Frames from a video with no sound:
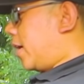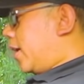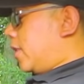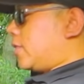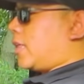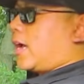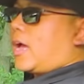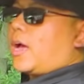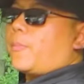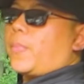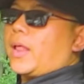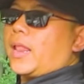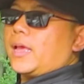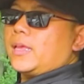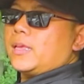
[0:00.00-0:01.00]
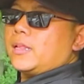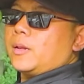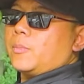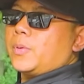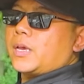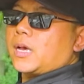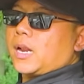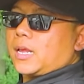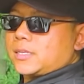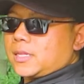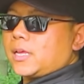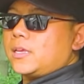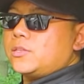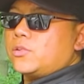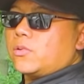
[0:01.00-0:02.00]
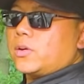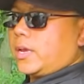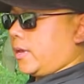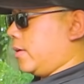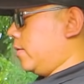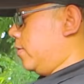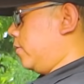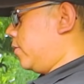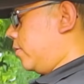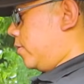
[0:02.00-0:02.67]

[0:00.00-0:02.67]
di bagian tengah apalagi lebih keras lagi joknya